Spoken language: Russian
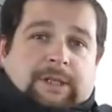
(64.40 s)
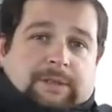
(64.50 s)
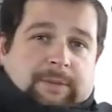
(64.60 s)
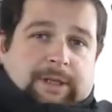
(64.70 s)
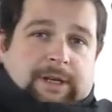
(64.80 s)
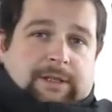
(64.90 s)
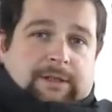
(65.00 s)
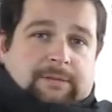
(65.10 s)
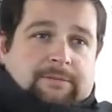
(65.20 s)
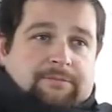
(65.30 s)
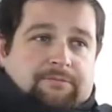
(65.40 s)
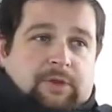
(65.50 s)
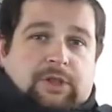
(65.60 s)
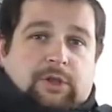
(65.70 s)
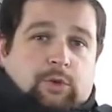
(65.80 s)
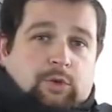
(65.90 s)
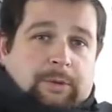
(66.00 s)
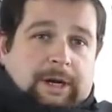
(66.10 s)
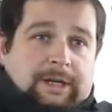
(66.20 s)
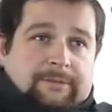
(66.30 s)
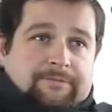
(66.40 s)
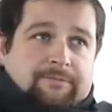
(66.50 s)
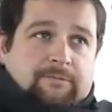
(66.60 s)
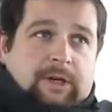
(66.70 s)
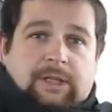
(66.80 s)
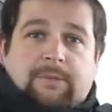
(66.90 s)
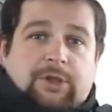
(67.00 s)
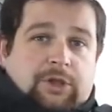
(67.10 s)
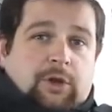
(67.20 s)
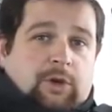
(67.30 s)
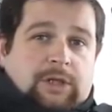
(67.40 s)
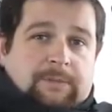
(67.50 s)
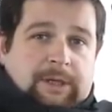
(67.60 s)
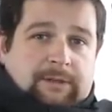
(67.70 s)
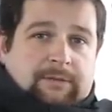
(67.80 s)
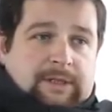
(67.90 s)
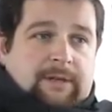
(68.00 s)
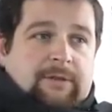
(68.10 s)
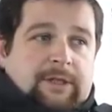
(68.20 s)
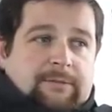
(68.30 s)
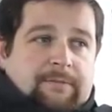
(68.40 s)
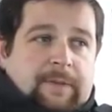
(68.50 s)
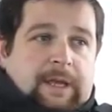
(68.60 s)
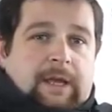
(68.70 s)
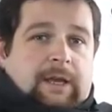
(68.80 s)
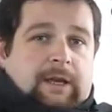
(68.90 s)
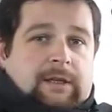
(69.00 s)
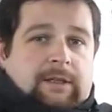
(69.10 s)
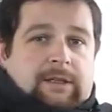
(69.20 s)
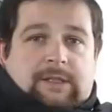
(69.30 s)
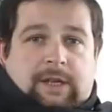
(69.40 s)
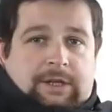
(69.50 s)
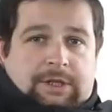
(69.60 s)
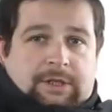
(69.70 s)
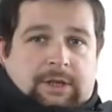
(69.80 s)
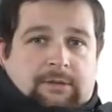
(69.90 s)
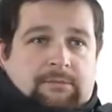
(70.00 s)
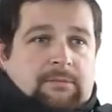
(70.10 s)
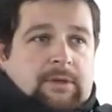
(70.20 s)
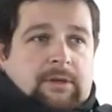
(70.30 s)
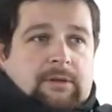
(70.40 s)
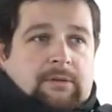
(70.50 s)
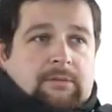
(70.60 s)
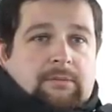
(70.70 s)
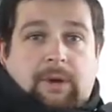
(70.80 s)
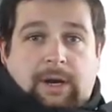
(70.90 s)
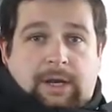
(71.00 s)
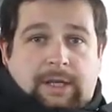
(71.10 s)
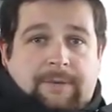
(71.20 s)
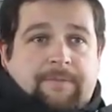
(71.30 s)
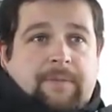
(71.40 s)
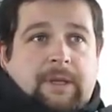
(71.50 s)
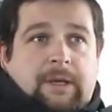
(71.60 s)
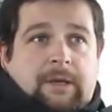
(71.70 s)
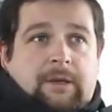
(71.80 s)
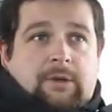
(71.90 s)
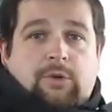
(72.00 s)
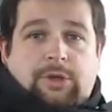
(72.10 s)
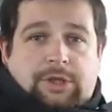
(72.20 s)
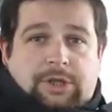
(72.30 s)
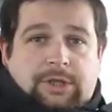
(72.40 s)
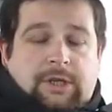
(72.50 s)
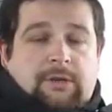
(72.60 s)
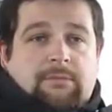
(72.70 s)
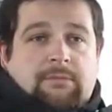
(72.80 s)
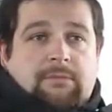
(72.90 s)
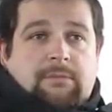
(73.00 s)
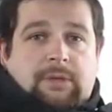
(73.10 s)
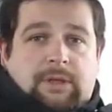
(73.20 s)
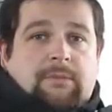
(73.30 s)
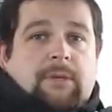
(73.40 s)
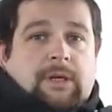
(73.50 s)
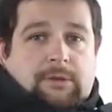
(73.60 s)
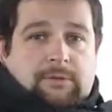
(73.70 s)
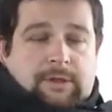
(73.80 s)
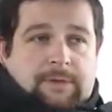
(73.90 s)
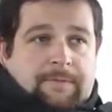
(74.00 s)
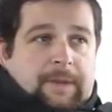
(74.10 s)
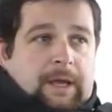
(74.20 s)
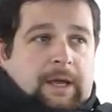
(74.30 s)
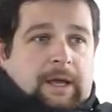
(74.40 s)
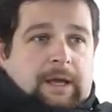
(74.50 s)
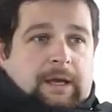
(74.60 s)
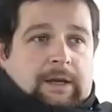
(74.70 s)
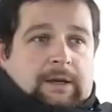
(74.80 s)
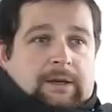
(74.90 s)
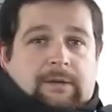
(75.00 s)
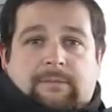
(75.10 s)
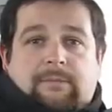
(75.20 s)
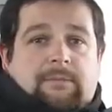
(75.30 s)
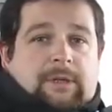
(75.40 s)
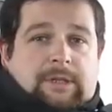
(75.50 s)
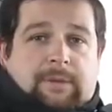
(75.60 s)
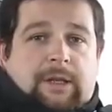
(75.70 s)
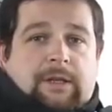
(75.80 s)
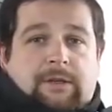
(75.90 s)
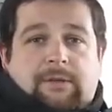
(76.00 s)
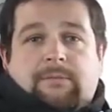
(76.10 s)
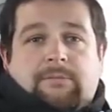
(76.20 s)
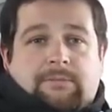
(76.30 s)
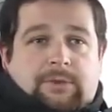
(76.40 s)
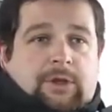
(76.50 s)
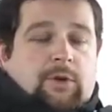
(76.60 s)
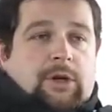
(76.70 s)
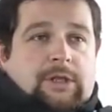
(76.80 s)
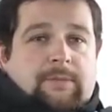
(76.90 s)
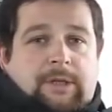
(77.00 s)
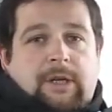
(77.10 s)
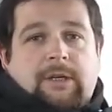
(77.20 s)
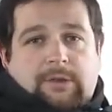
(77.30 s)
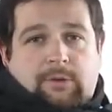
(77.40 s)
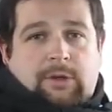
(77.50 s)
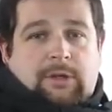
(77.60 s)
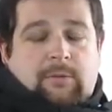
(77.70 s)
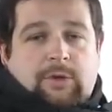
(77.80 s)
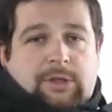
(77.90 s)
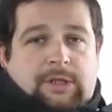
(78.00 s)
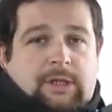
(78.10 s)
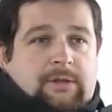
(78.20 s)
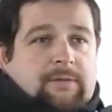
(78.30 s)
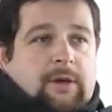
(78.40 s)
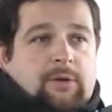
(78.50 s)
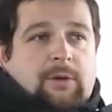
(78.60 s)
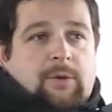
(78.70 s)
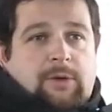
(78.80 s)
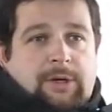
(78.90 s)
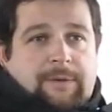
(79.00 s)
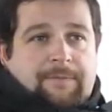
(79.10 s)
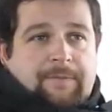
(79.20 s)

рассмотреть институт брака хотя бы с четырех аспектов основных. Это исторический, моральный, юридический и богословский. Э, максимально широкое рассмотрение, насколько это можно сделать в коротком ролике.